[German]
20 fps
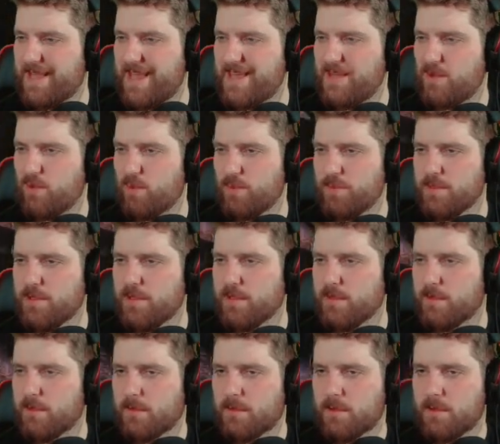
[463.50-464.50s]
Echomine,
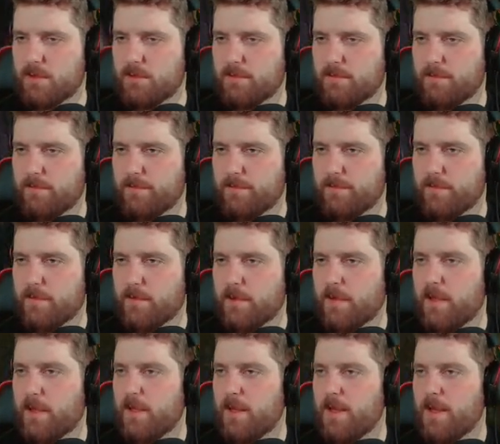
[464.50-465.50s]
okay.
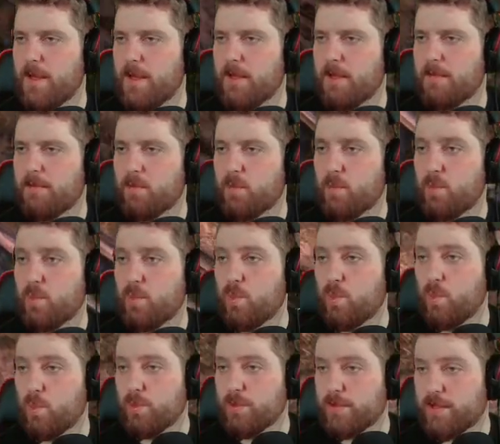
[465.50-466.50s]

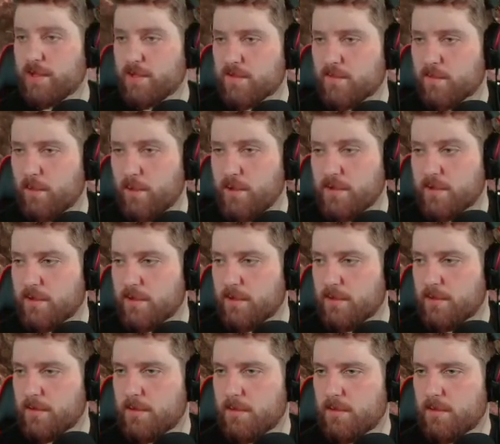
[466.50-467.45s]
Uh, da liegt Zeug.